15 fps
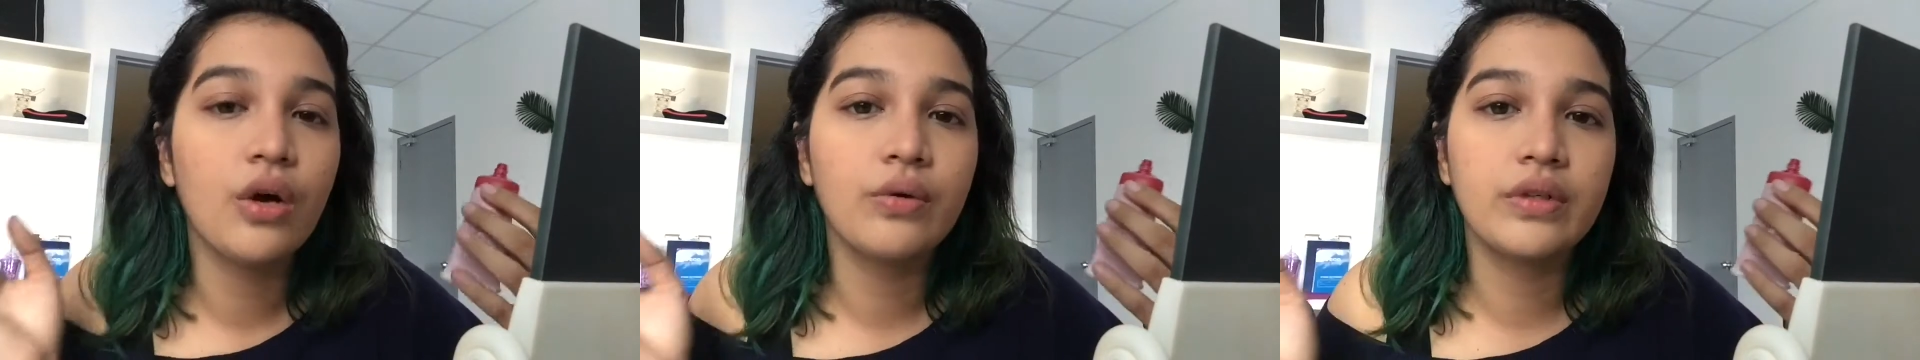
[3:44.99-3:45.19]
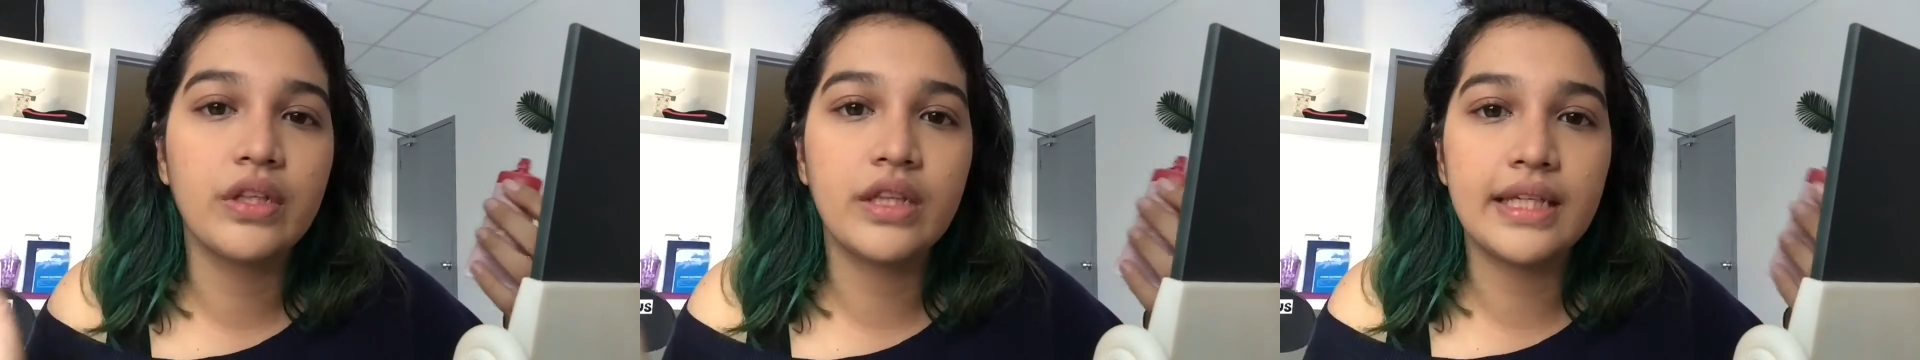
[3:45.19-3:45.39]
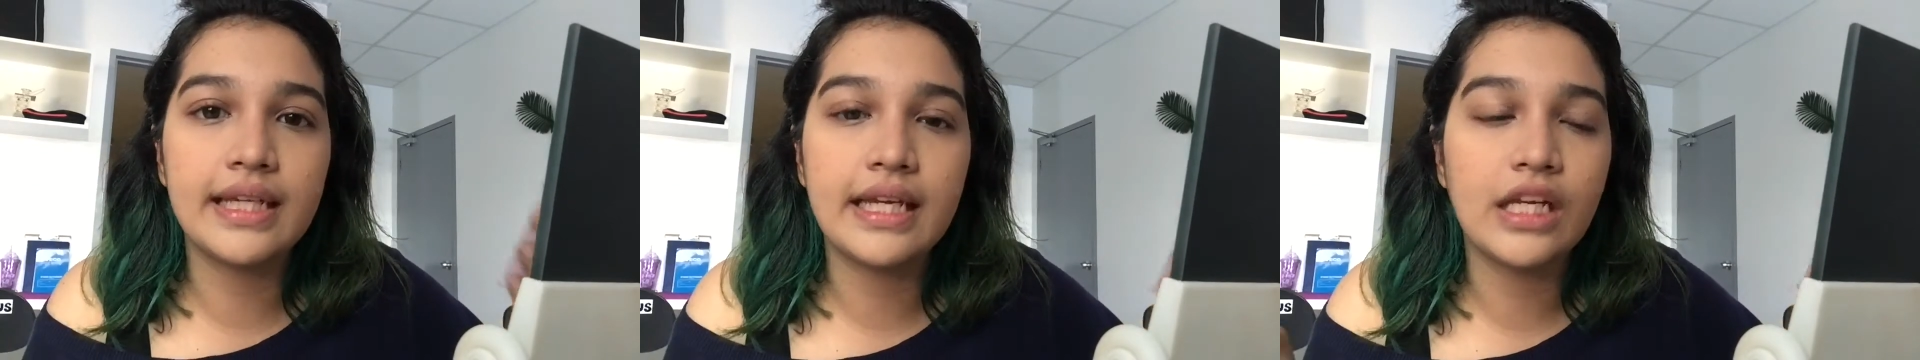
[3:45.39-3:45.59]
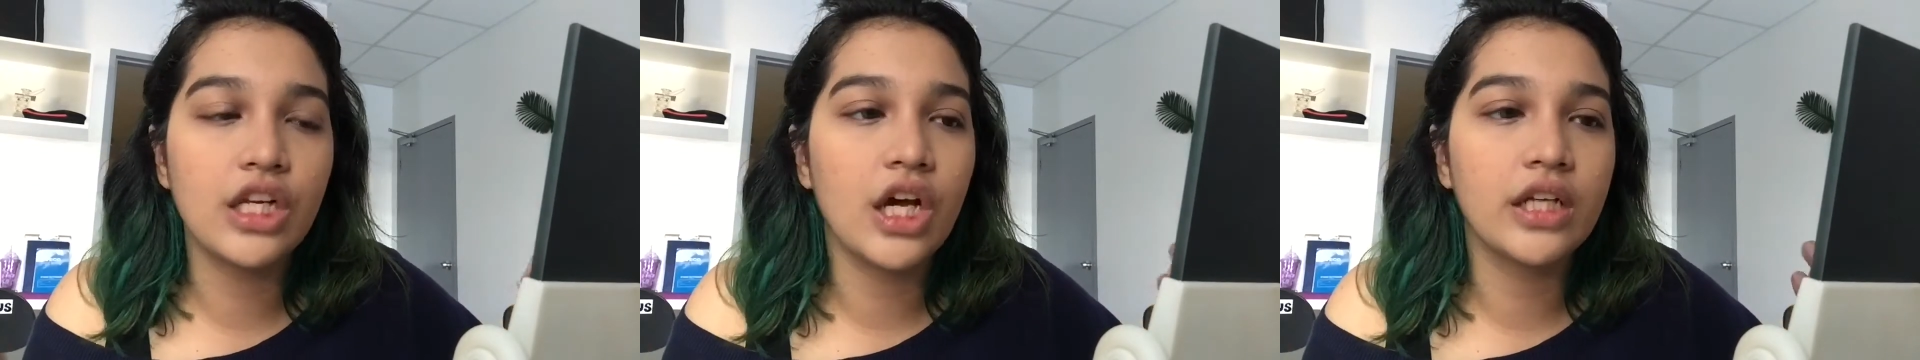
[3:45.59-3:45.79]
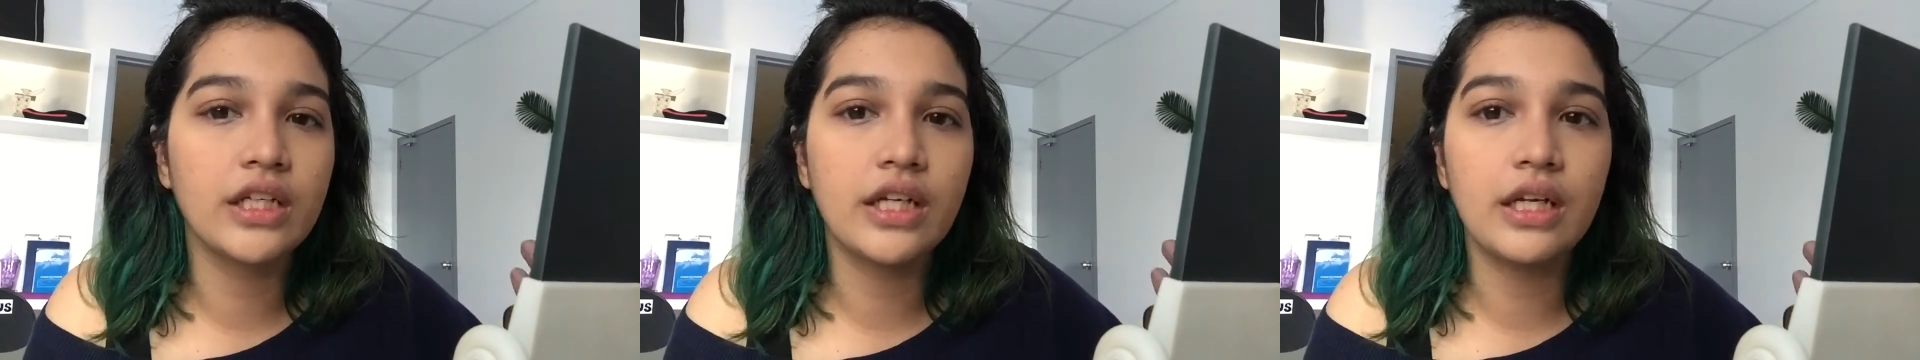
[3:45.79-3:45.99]
With the
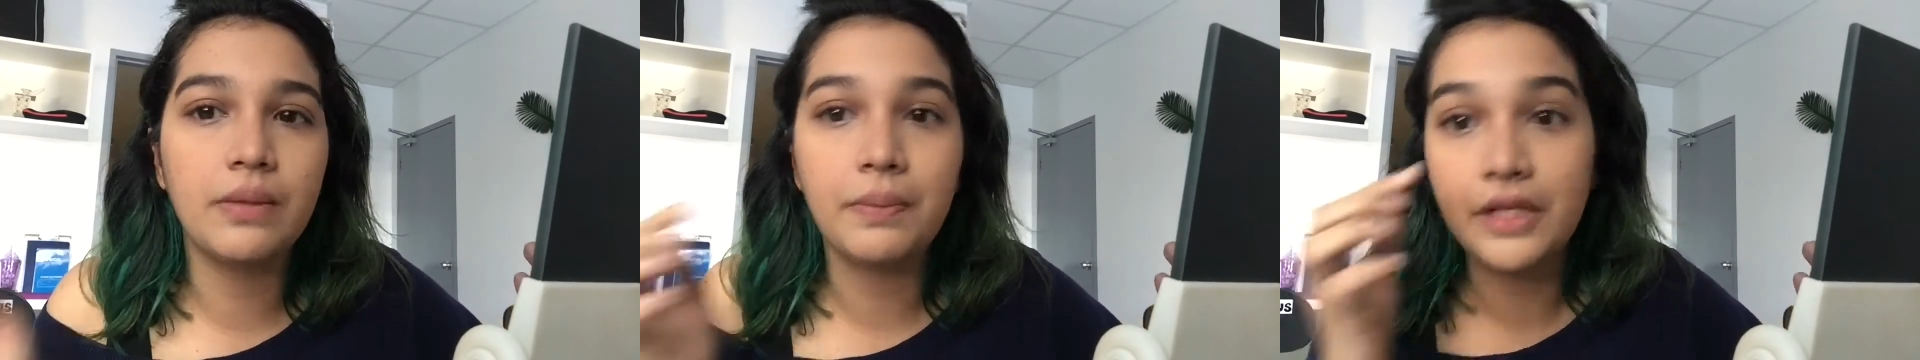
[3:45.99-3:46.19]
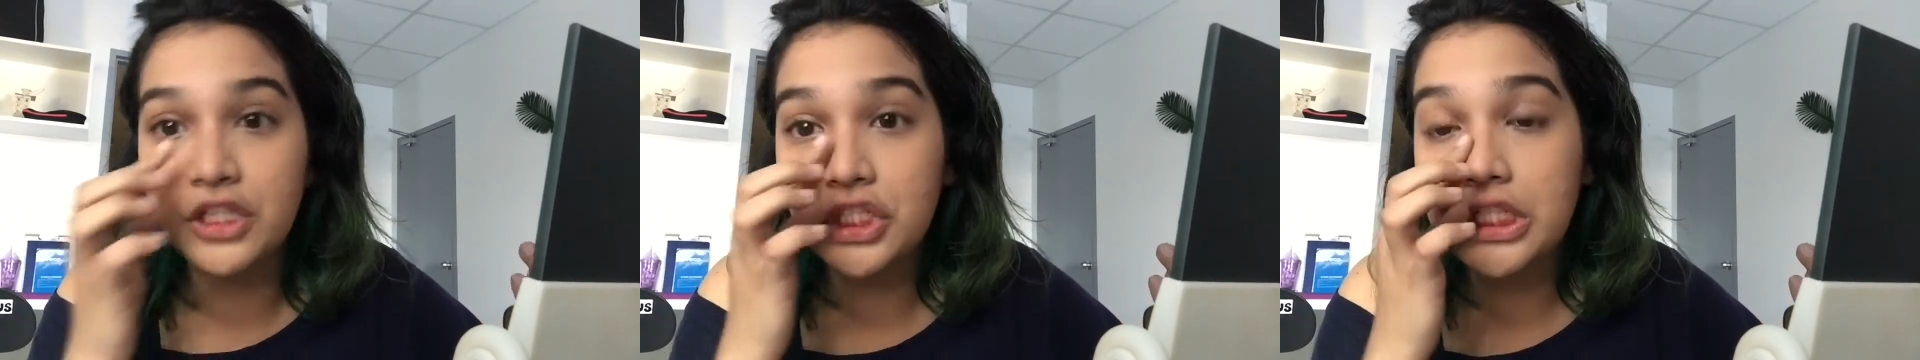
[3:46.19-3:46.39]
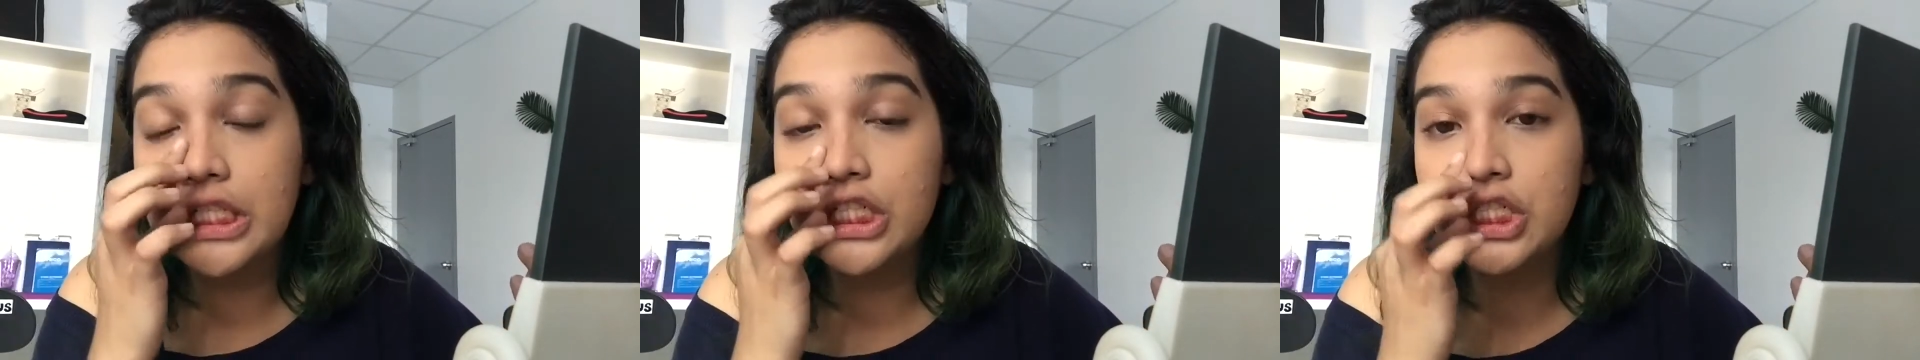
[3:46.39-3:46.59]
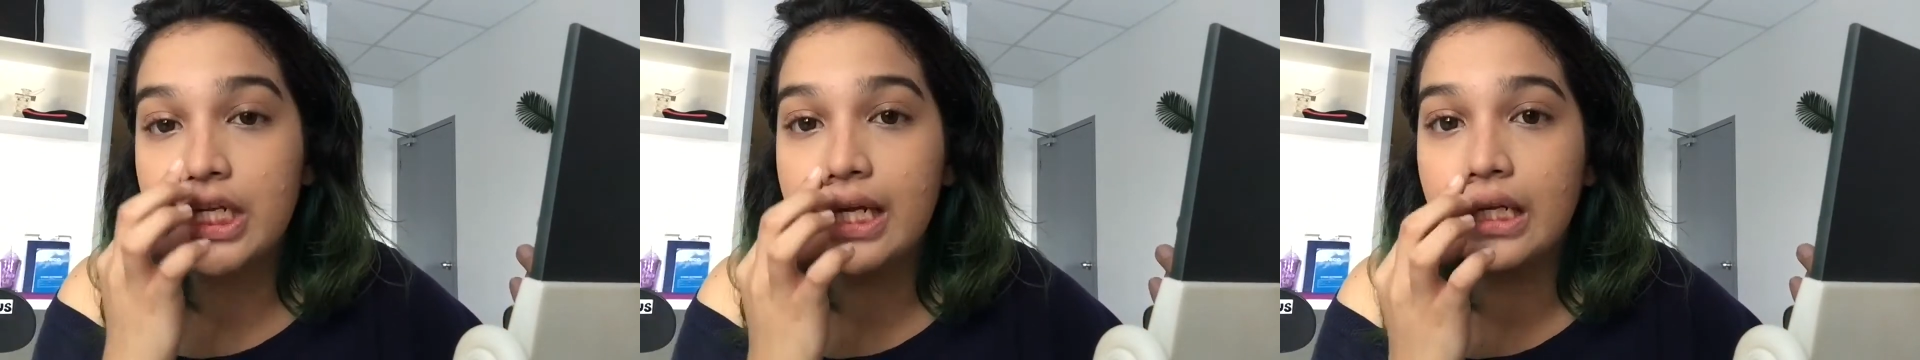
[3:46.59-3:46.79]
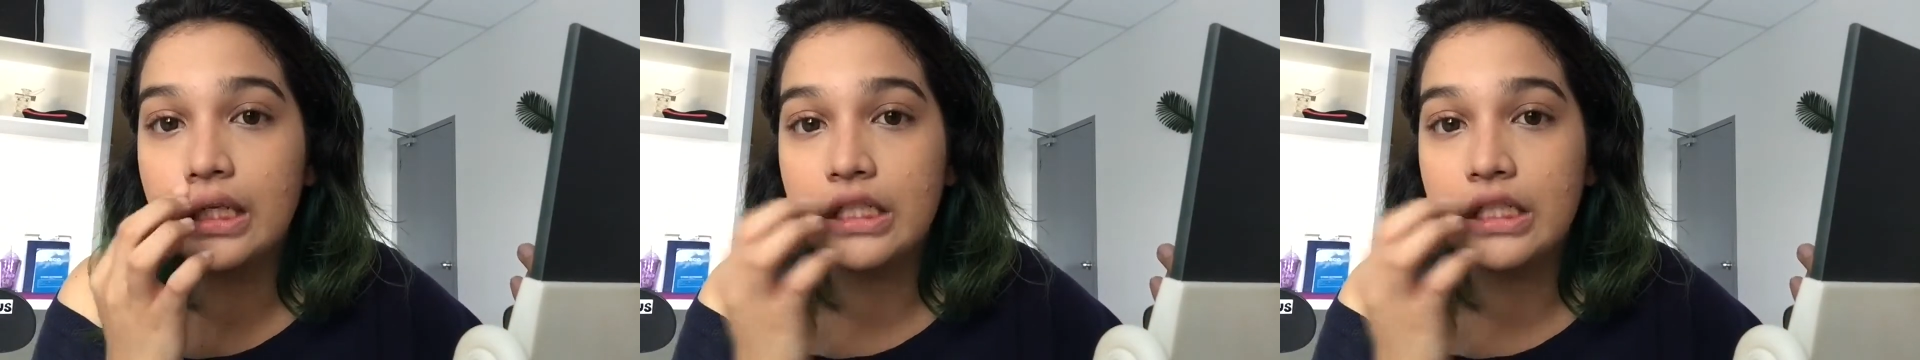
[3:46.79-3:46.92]
Alana Lip and Cheek Gel,